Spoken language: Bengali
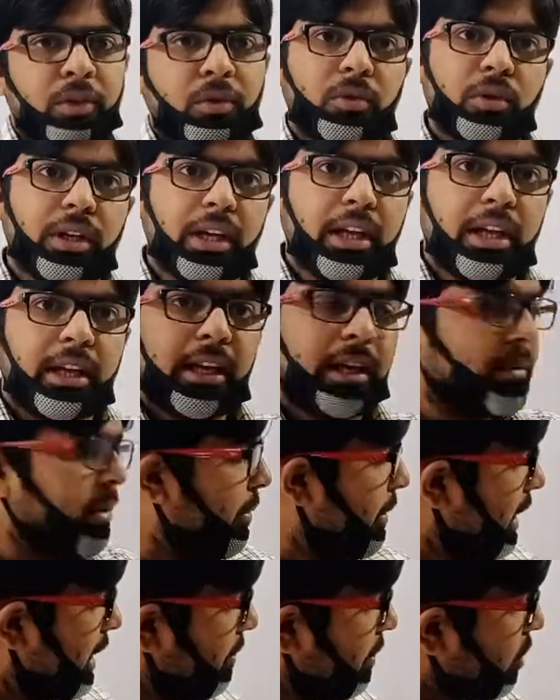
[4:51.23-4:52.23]
ওকে
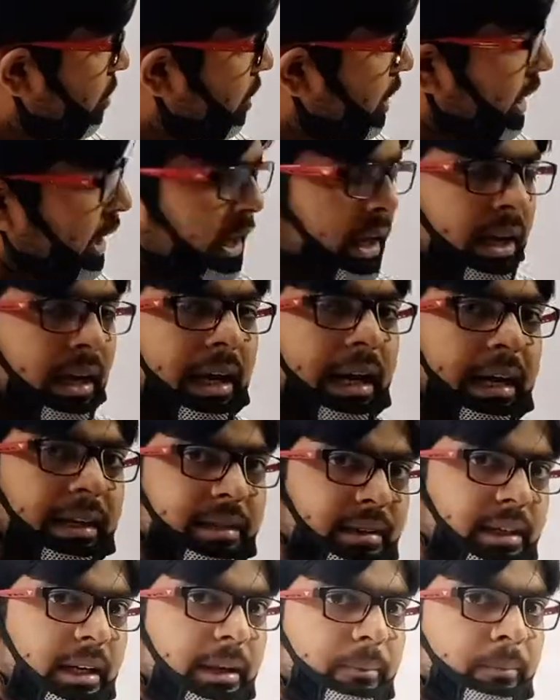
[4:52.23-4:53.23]
এভাবেই আমি করে
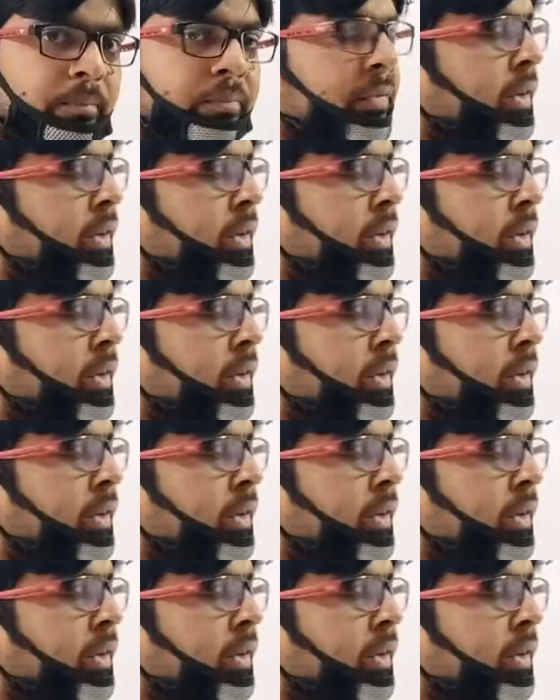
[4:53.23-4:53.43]
আসলাম